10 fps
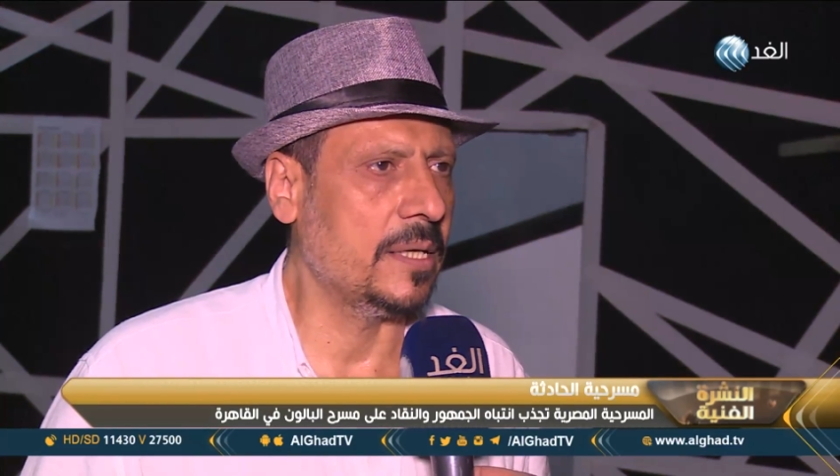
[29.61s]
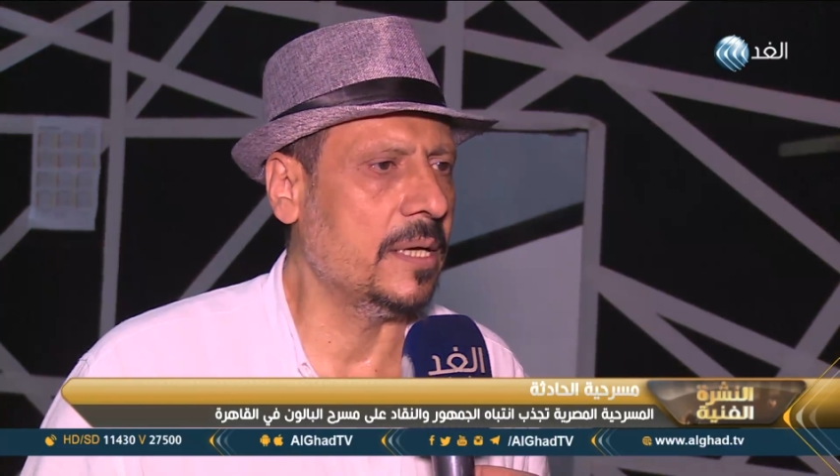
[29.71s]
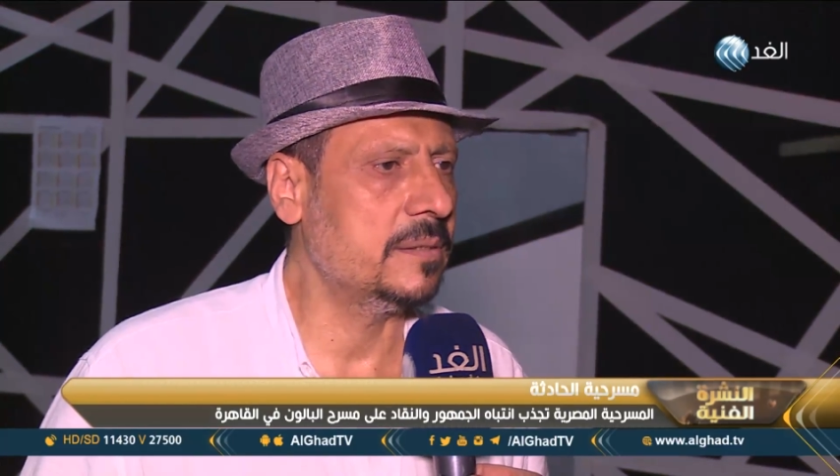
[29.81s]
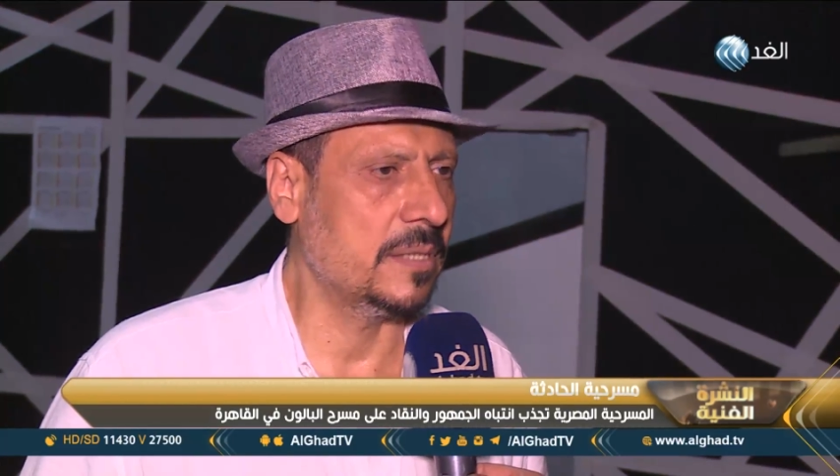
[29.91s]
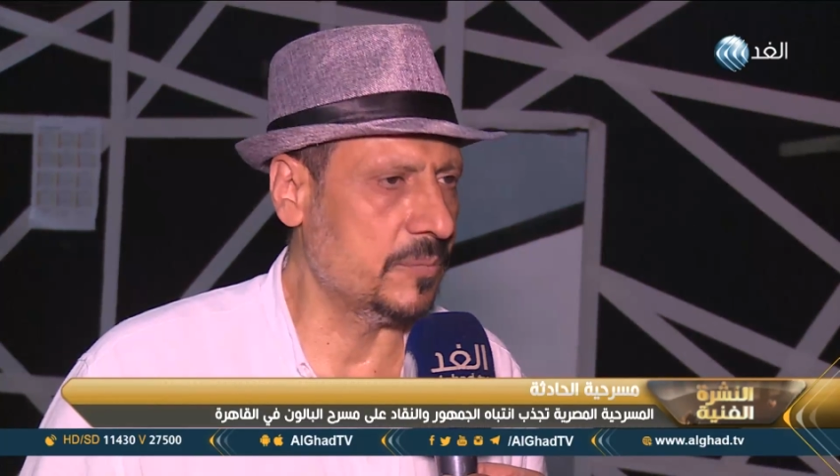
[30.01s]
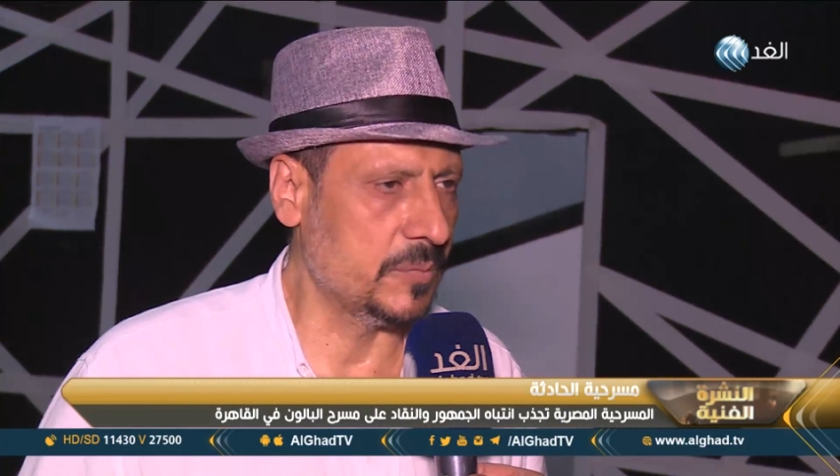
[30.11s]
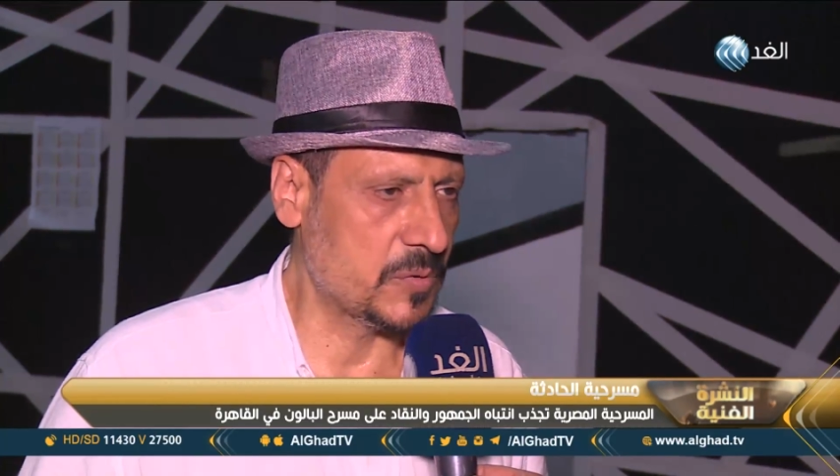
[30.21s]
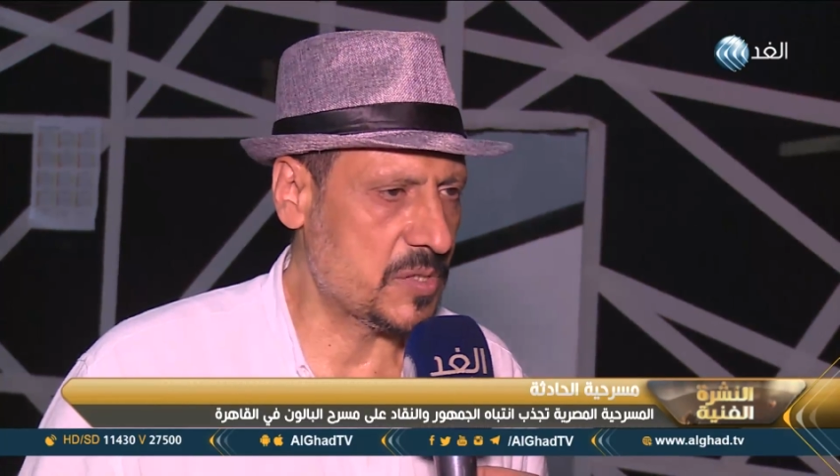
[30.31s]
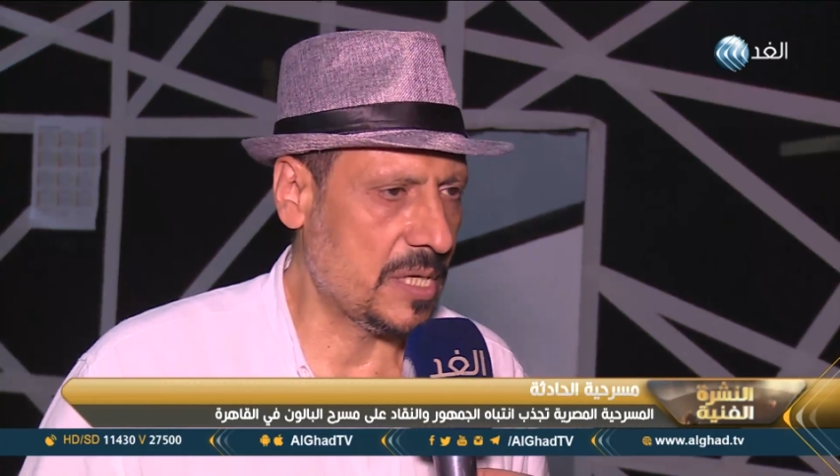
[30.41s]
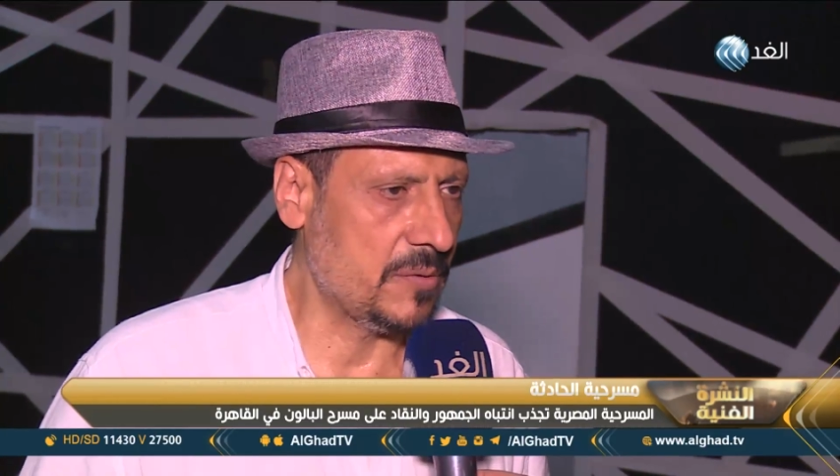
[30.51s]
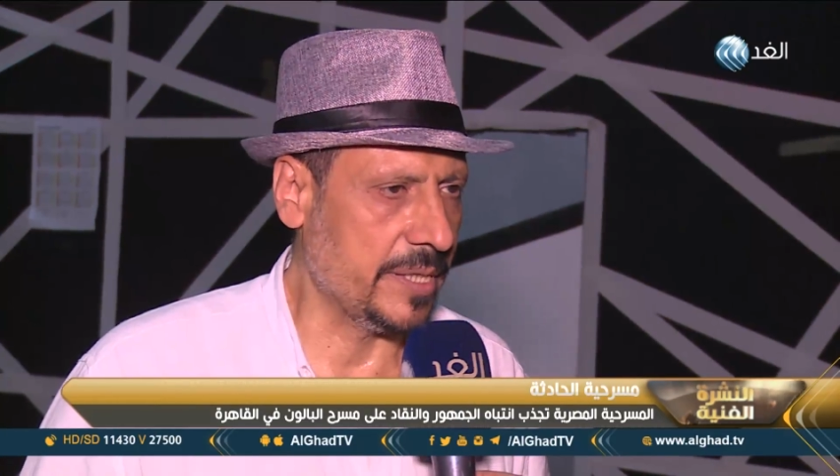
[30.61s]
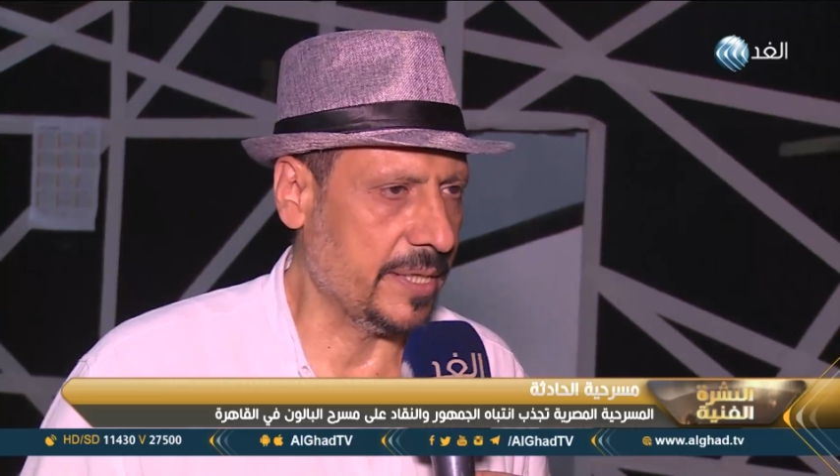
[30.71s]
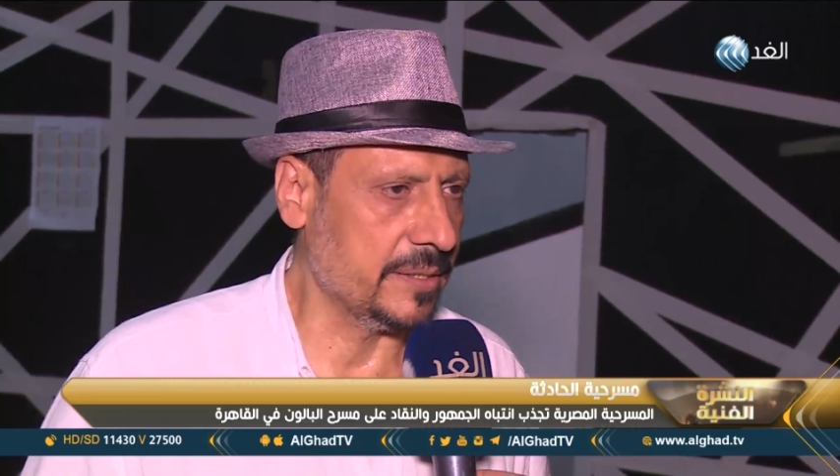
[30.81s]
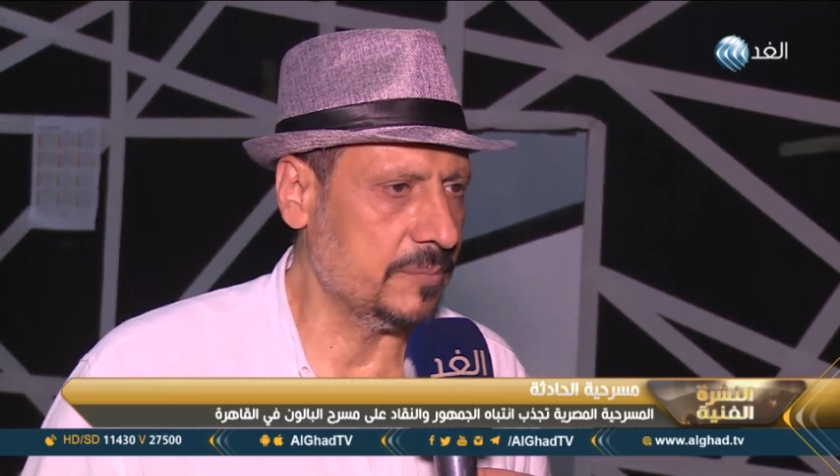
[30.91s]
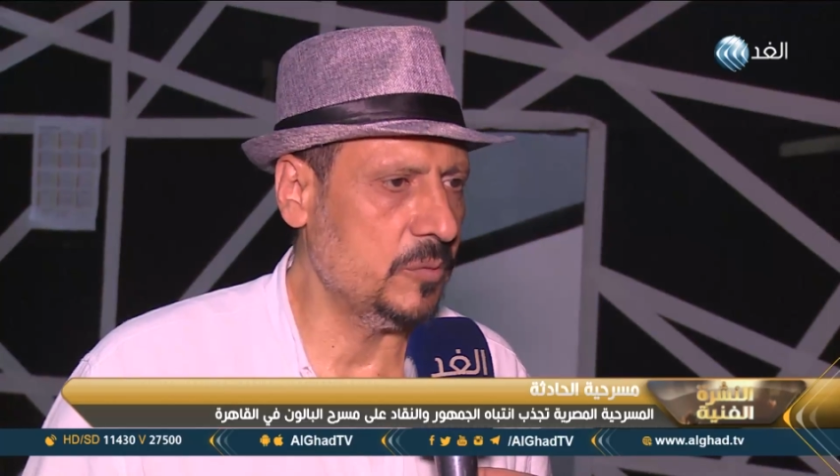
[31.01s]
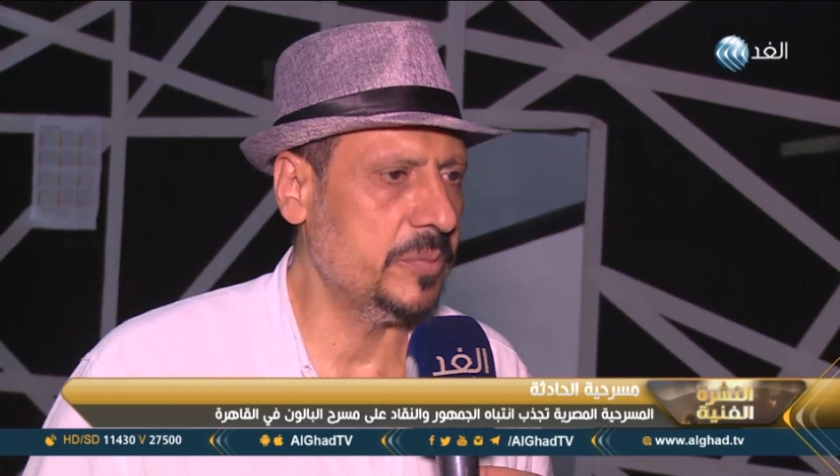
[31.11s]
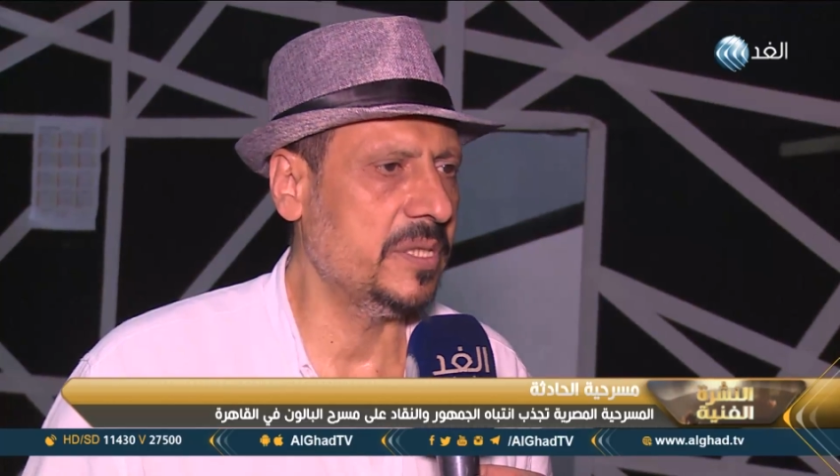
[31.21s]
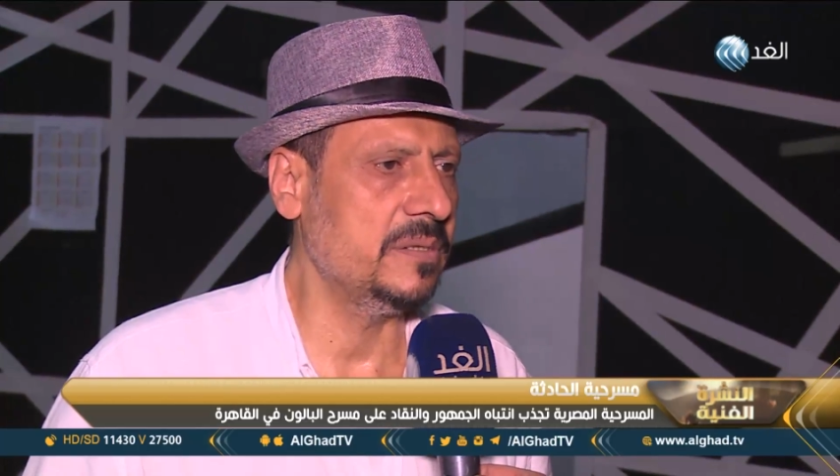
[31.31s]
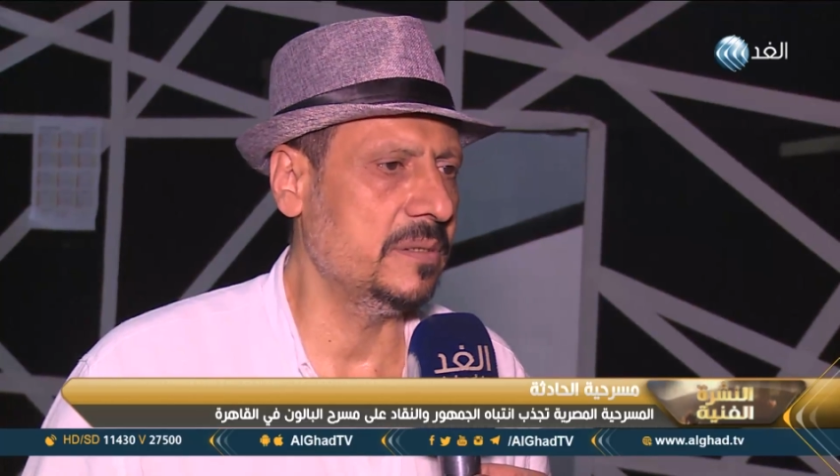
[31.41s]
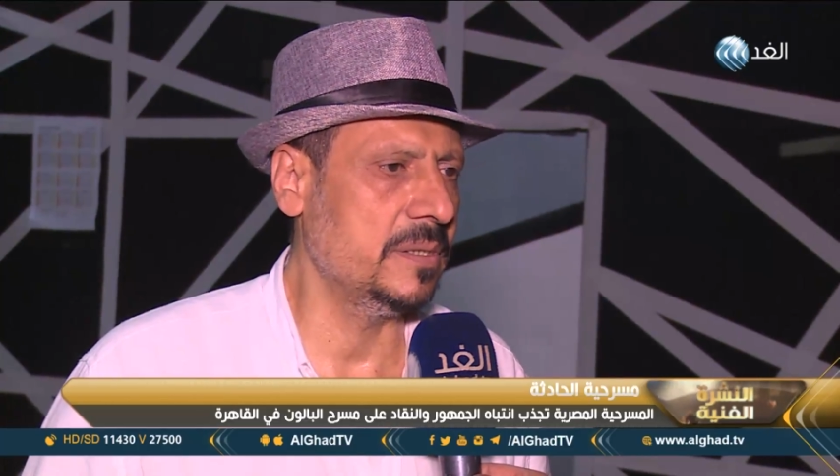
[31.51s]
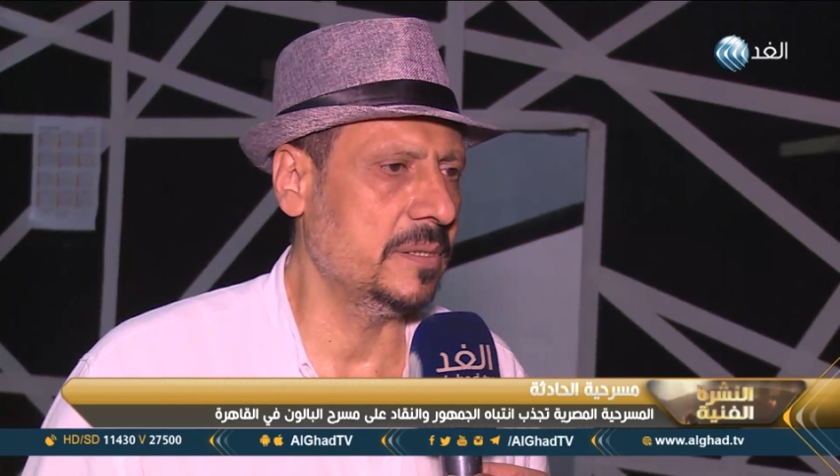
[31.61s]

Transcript: على أكتر من مستوى يعني ممكن